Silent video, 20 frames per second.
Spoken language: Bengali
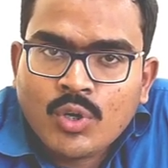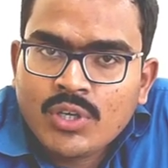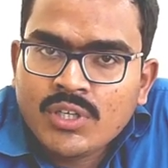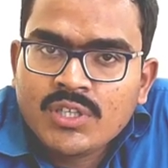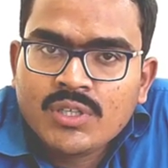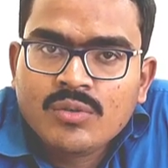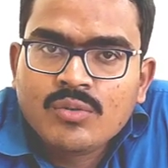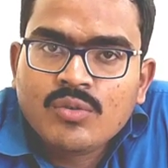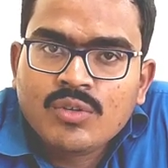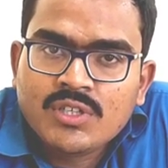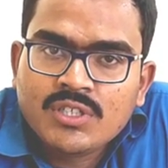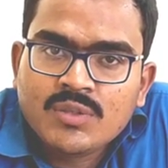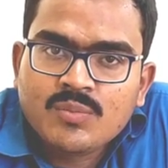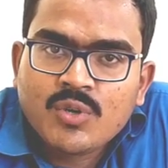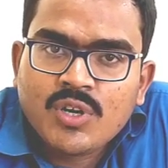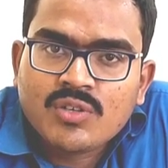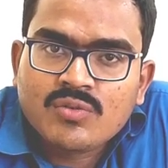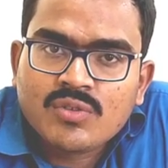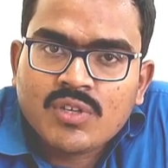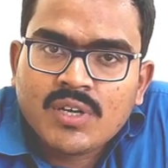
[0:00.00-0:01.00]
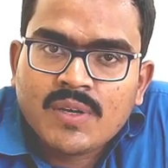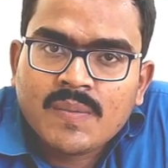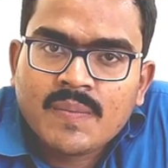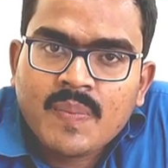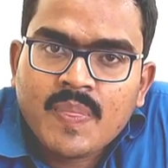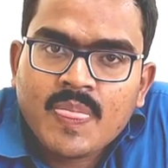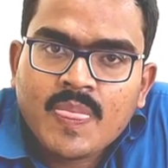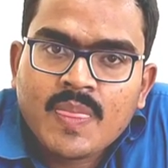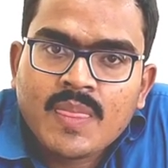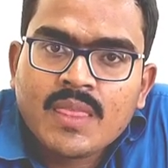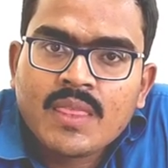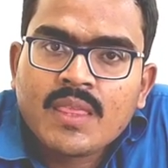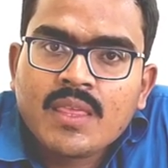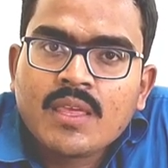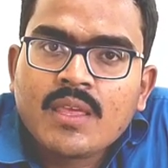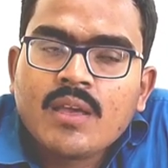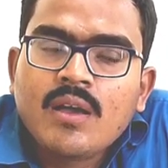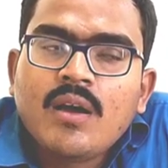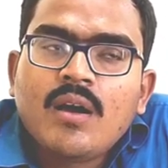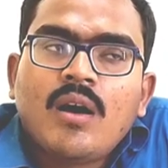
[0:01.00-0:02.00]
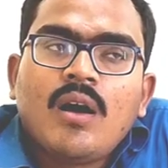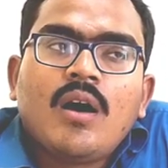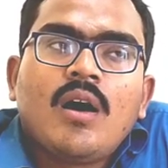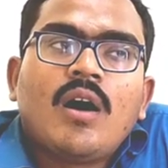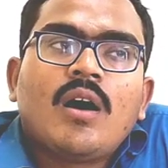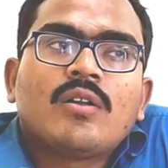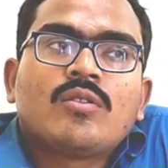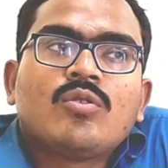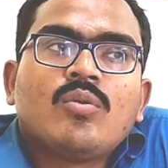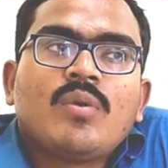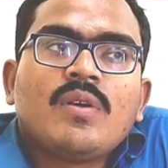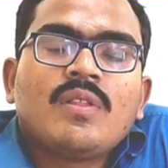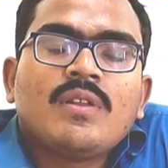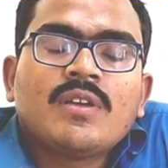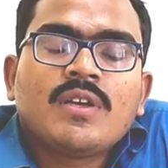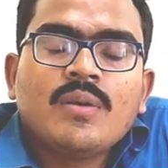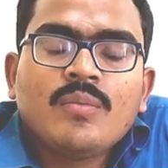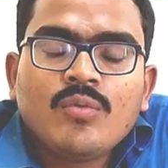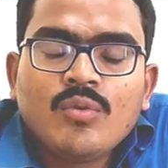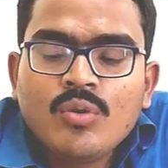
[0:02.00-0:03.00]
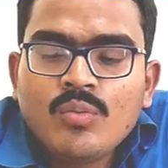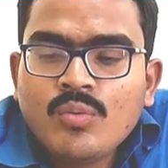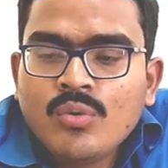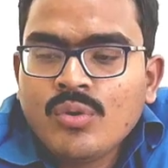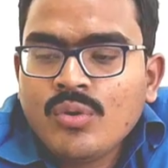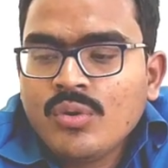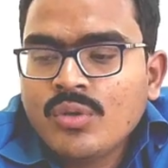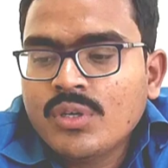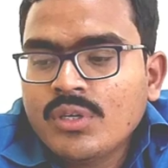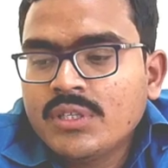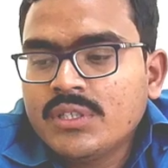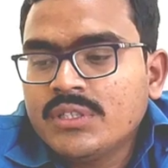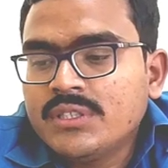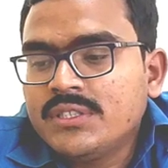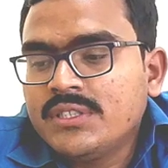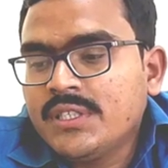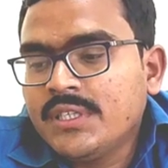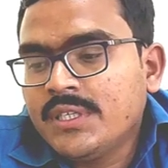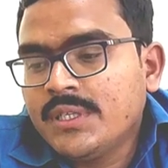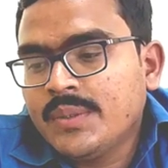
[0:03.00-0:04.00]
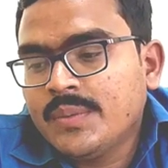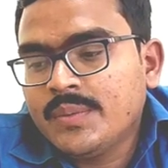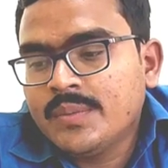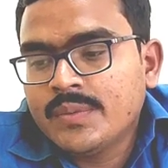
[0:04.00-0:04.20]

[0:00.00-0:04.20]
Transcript: কন্টিনিউ করেছি পড়াশোনা আর তোমাদেরকে বলবো যে